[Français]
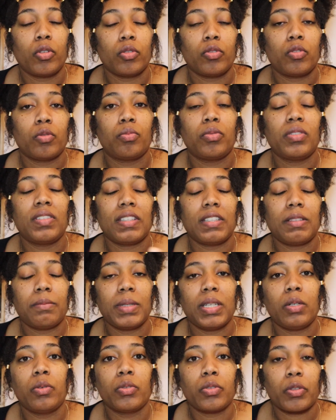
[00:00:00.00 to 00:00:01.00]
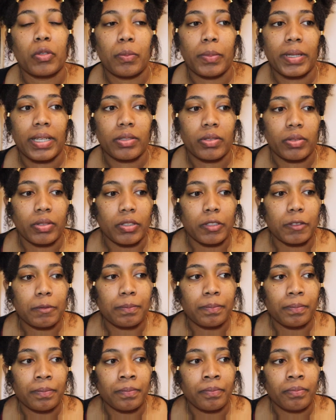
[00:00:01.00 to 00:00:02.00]
que tu puisses aimer l'autre
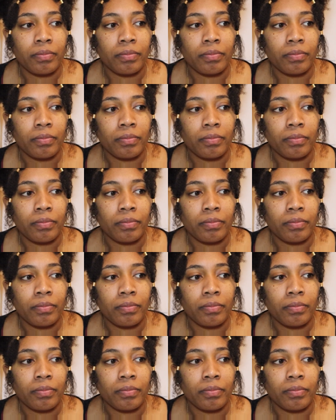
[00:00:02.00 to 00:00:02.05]
personne.